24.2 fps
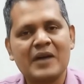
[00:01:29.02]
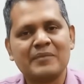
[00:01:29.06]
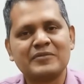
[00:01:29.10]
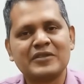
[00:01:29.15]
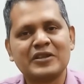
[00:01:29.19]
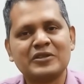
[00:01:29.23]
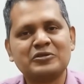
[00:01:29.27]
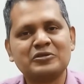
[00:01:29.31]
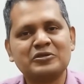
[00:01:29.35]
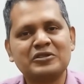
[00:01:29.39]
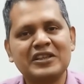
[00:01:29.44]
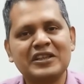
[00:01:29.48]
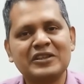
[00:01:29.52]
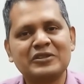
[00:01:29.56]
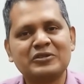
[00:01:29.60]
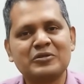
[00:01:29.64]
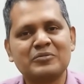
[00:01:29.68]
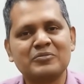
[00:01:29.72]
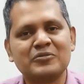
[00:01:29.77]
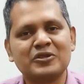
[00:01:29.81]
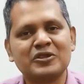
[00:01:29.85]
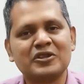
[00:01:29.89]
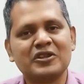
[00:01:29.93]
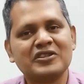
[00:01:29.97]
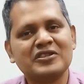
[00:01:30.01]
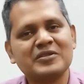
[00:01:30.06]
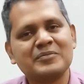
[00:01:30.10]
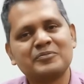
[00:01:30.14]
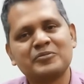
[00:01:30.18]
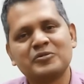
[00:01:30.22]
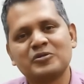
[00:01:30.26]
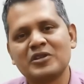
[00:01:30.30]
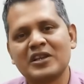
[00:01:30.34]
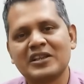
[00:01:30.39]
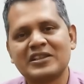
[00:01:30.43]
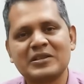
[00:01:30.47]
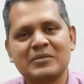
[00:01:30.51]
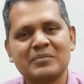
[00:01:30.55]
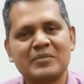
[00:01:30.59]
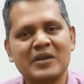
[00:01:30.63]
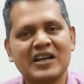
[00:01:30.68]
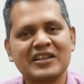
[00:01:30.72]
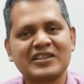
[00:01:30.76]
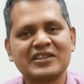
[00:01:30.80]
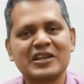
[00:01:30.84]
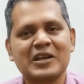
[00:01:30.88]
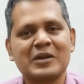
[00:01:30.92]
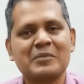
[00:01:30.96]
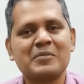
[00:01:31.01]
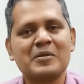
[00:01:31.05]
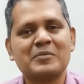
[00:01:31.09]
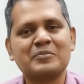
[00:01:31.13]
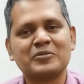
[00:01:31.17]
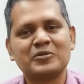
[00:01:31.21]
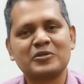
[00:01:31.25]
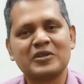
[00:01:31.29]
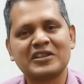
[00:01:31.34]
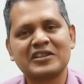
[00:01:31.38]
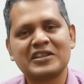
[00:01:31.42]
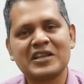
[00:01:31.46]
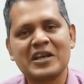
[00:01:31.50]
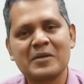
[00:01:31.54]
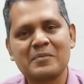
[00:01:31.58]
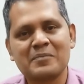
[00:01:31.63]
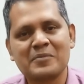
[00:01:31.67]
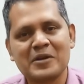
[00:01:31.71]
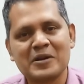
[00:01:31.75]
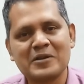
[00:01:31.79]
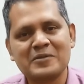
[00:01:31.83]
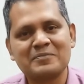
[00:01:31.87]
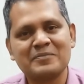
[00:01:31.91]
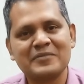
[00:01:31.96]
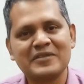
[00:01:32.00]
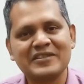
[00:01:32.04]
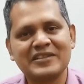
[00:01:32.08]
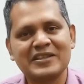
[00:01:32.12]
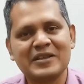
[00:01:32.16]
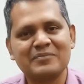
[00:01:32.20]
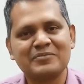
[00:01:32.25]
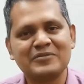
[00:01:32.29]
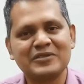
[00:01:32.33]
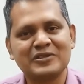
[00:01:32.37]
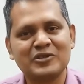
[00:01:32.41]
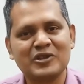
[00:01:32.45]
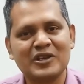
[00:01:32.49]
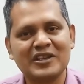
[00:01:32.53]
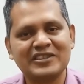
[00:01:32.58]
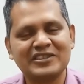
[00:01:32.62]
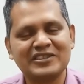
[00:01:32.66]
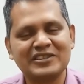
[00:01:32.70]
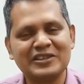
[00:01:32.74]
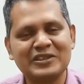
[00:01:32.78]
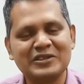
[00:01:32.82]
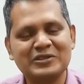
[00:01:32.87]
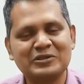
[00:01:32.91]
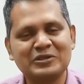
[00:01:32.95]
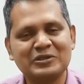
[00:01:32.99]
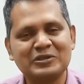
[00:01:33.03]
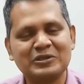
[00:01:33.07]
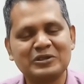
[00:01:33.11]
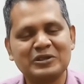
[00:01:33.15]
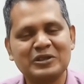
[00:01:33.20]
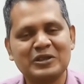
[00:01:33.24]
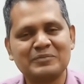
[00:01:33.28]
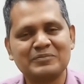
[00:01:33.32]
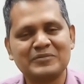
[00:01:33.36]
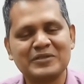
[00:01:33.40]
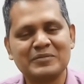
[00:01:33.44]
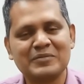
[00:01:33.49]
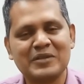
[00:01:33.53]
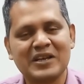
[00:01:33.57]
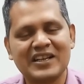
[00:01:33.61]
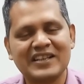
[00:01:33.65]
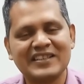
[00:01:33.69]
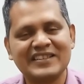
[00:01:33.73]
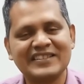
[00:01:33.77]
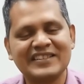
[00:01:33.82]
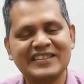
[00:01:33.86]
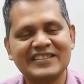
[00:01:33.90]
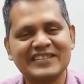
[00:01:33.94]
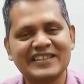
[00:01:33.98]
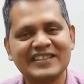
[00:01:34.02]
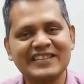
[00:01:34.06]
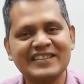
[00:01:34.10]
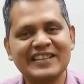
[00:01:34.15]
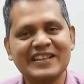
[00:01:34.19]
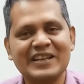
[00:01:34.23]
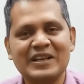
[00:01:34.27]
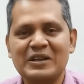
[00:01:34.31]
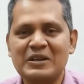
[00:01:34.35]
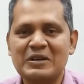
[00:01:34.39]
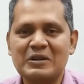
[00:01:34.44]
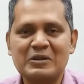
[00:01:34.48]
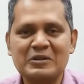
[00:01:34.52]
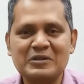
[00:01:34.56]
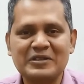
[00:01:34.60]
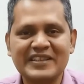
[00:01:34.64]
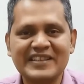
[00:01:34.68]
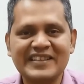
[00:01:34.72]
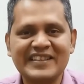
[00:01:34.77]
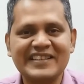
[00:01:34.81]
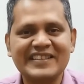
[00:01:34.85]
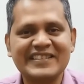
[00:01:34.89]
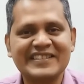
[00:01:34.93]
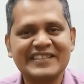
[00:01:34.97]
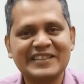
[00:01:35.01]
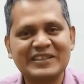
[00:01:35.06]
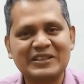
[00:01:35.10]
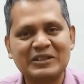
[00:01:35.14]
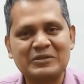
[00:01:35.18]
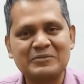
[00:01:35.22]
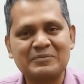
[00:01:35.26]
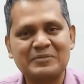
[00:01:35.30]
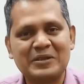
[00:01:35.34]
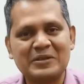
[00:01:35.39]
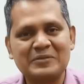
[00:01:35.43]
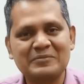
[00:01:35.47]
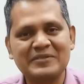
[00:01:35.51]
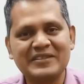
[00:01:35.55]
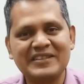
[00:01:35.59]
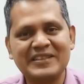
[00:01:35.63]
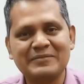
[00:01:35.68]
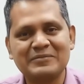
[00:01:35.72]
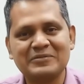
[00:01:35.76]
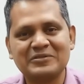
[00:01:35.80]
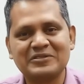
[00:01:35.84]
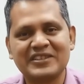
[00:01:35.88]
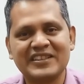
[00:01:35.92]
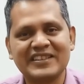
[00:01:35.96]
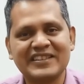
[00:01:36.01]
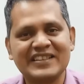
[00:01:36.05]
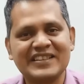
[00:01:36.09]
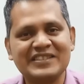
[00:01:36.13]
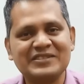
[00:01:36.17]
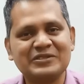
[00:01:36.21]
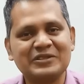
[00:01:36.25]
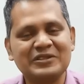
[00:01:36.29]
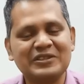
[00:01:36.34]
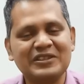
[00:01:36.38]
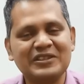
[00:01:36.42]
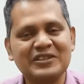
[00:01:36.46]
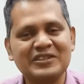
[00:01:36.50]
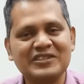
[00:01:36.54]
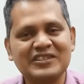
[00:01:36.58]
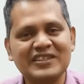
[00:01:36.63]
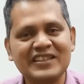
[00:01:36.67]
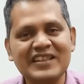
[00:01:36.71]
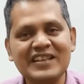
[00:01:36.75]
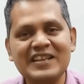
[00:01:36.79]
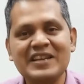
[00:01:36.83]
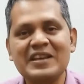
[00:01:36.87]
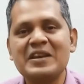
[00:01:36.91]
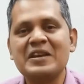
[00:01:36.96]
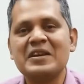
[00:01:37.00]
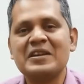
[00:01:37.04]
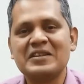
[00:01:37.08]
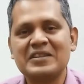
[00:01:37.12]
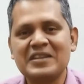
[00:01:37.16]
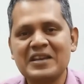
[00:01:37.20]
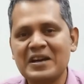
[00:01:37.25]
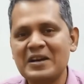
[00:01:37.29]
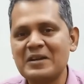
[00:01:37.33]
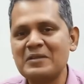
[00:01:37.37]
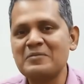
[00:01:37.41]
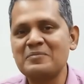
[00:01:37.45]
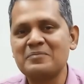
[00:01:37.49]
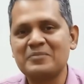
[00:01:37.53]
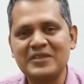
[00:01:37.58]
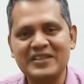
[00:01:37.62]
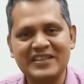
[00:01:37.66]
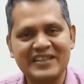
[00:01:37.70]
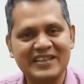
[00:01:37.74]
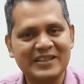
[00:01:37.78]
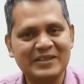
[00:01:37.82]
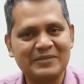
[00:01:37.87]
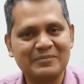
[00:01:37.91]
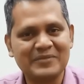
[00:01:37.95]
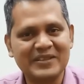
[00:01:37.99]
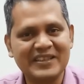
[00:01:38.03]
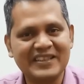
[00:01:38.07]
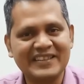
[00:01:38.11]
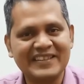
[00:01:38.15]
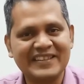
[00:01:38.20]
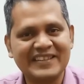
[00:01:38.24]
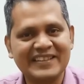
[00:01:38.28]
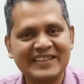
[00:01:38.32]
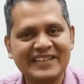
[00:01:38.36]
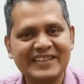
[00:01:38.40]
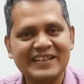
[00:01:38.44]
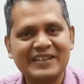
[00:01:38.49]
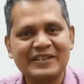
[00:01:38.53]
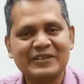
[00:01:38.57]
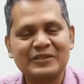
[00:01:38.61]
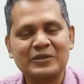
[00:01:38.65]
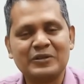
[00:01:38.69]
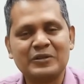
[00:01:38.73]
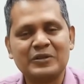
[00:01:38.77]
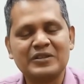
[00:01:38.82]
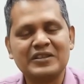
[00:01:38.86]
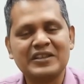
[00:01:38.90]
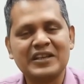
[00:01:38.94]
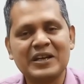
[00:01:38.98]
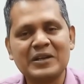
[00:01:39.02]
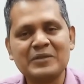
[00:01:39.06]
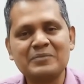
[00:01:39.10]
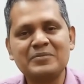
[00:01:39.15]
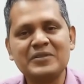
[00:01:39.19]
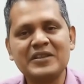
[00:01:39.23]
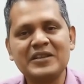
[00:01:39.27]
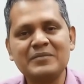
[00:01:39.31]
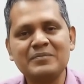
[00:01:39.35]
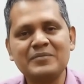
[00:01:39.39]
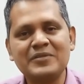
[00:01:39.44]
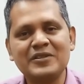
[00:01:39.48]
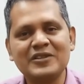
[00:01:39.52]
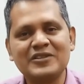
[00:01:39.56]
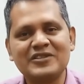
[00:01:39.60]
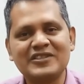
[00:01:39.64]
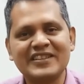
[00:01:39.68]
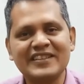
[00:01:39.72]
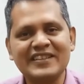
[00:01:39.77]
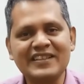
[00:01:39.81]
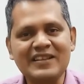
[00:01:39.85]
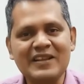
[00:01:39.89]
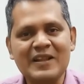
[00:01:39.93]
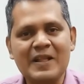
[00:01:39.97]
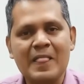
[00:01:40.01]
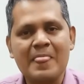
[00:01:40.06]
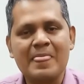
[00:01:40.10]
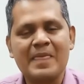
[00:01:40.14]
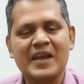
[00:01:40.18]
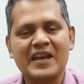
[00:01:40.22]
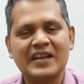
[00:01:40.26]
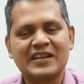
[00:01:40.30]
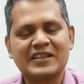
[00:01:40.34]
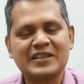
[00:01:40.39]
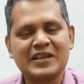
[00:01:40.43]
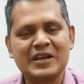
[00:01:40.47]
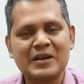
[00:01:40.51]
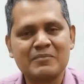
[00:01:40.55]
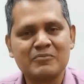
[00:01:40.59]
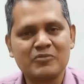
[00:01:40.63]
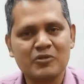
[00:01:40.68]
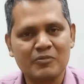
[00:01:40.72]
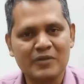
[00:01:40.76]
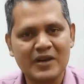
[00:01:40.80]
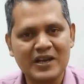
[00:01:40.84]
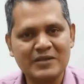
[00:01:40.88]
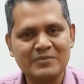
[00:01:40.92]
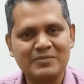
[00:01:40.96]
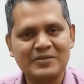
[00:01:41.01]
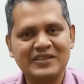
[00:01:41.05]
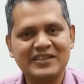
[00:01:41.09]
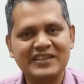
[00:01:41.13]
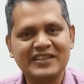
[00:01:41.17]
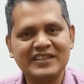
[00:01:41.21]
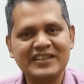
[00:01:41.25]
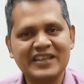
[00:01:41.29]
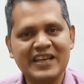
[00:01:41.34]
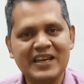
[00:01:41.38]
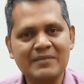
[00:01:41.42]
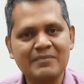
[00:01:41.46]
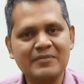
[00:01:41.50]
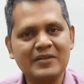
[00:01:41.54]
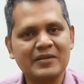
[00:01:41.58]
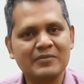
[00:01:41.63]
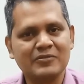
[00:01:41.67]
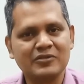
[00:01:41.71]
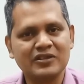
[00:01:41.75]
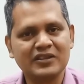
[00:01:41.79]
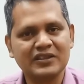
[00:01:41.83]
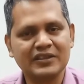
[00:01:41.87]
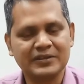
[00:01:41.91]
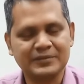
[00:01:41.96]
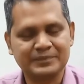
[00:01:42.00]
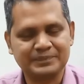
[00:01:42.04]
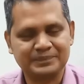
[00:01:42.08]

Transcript: আপনার যদি এরকম মনে হয় যে পুরো একটা বাসা বা পুরো একটা অ্যাপার্টমেন্ট আপনি কয়েকদিনের জন্য আপনি ভাড়া নিতে চান ওকে সেটাও পারবেন এবং সেটার জন্য হচ্ছে ইয়ার বিএনবি তো ইয়ার বিএনবি হচ্ছে একটা মোবাইল ভিত্তিক অ্যাপ এবং